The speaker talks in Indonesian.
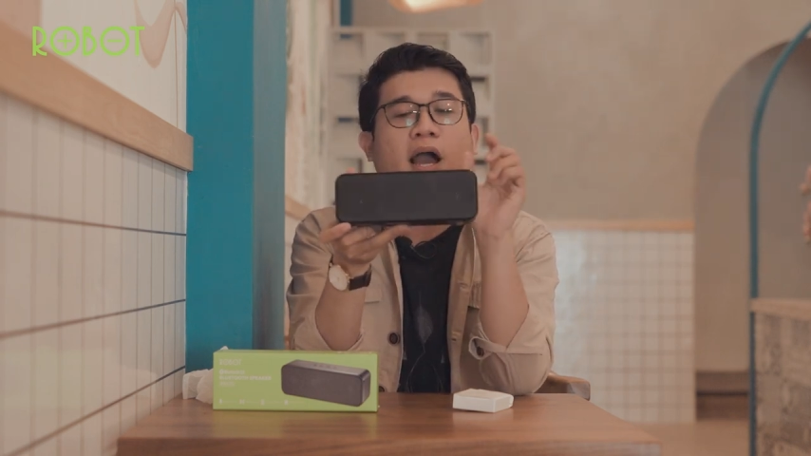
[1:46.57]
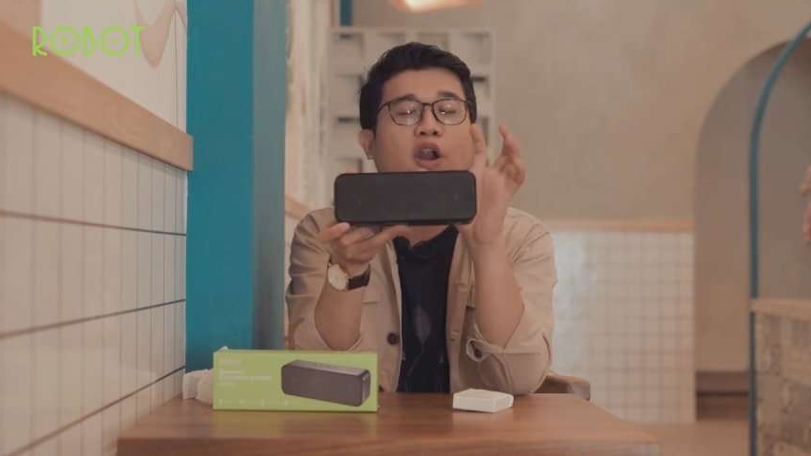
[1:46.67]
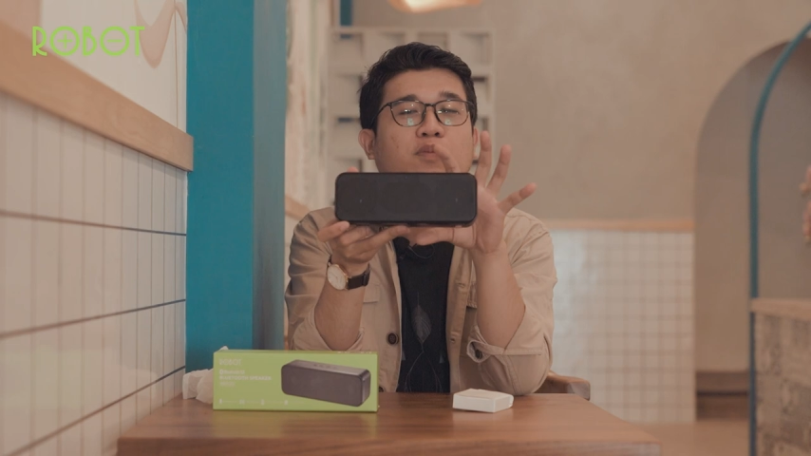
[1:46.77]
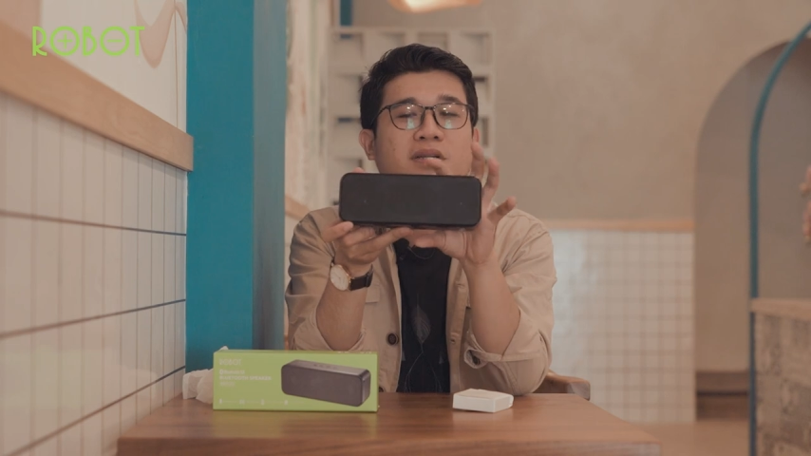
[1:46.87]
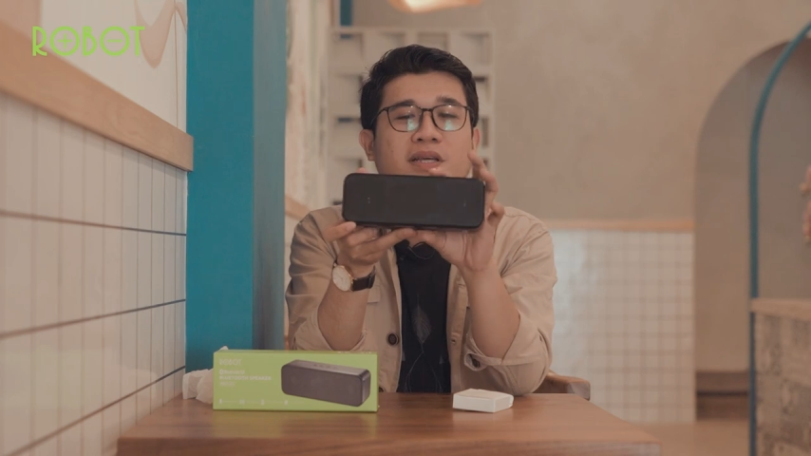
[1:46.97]

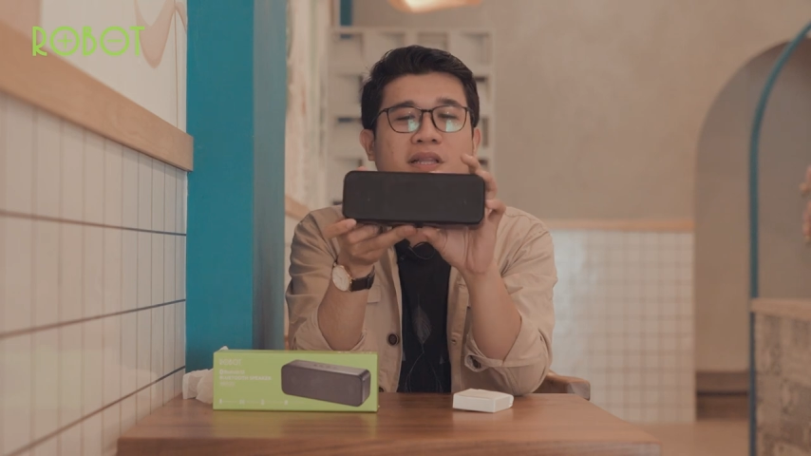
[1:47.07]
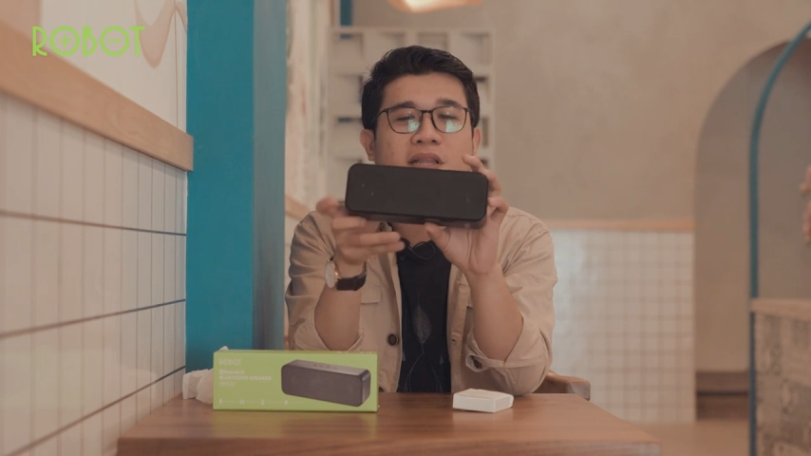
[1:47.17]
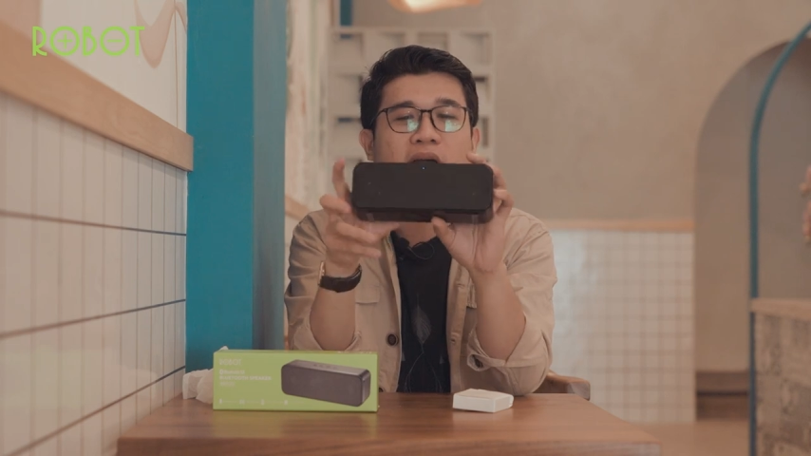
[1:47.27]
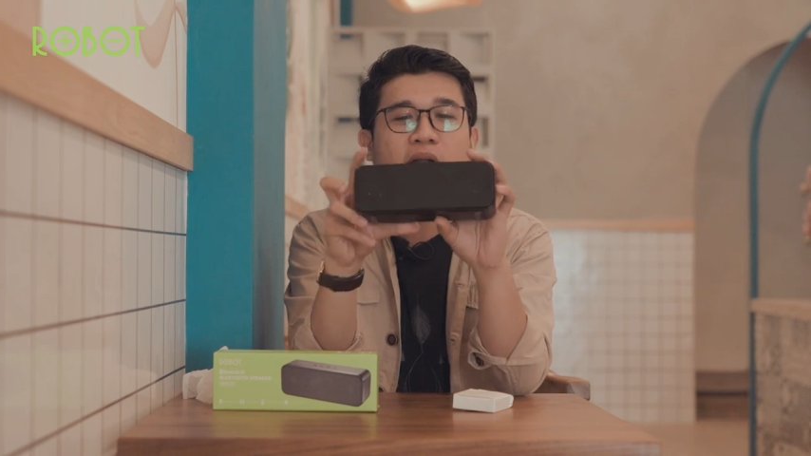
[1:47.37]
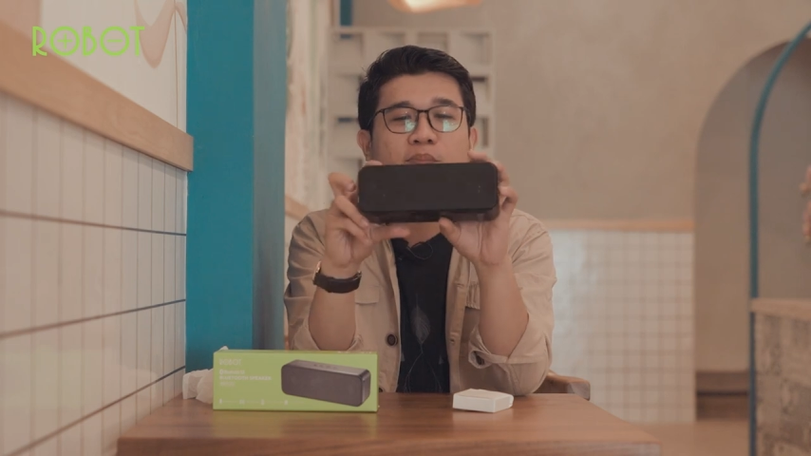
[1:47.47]
kalau misalnya kita
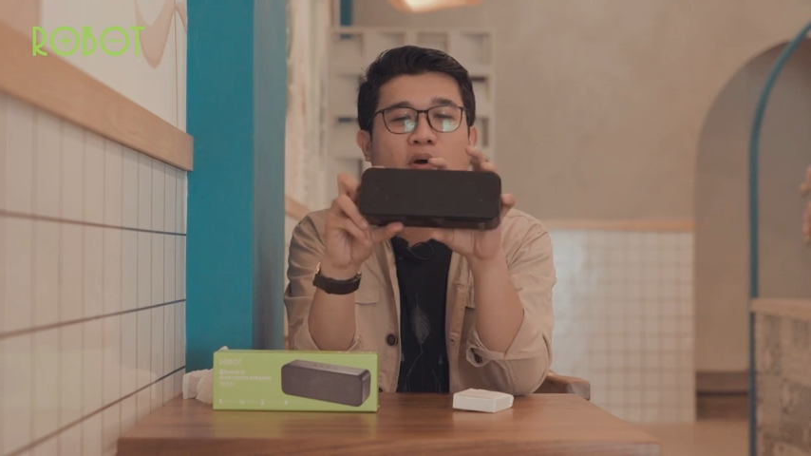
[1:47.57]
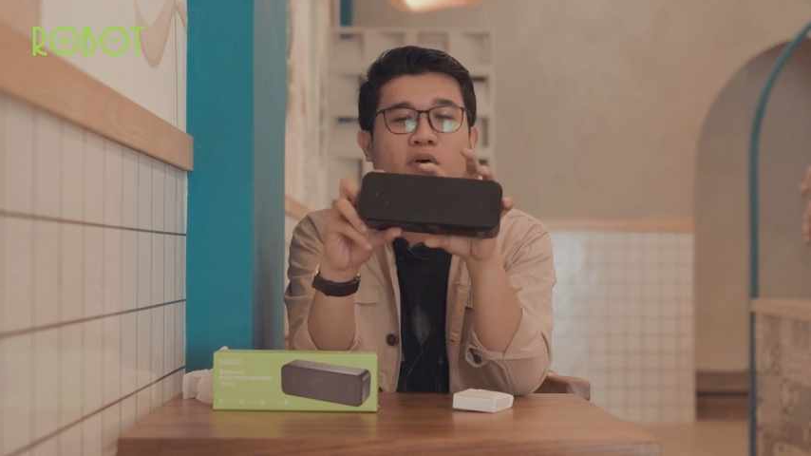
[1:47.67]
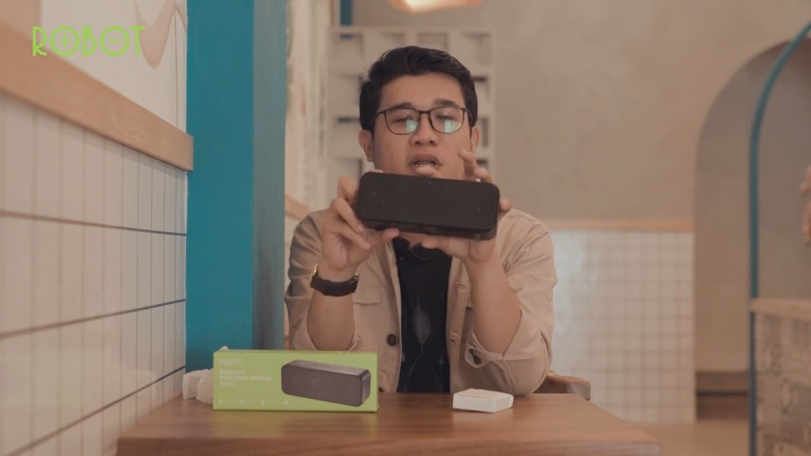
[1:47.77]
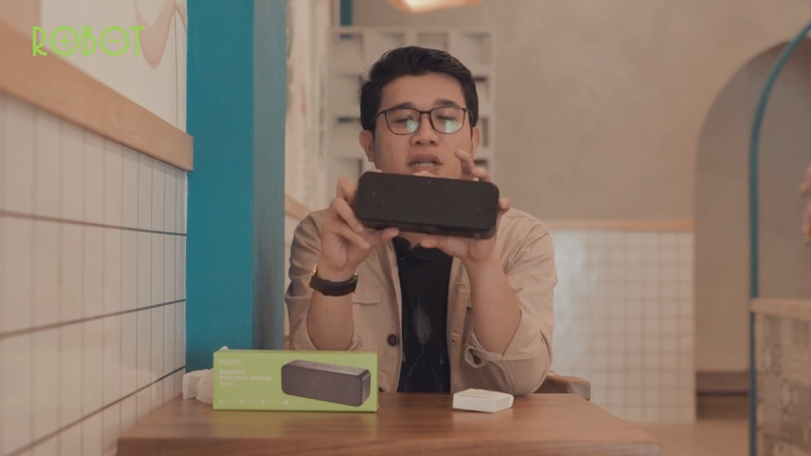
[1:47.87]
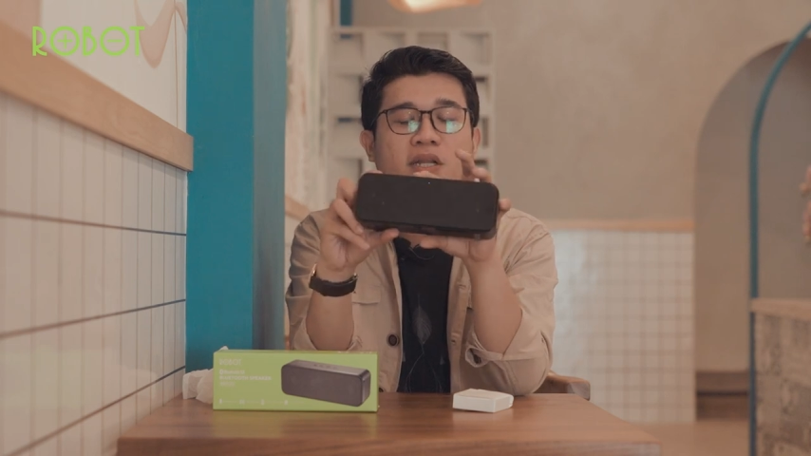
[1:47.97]
tekan power ini,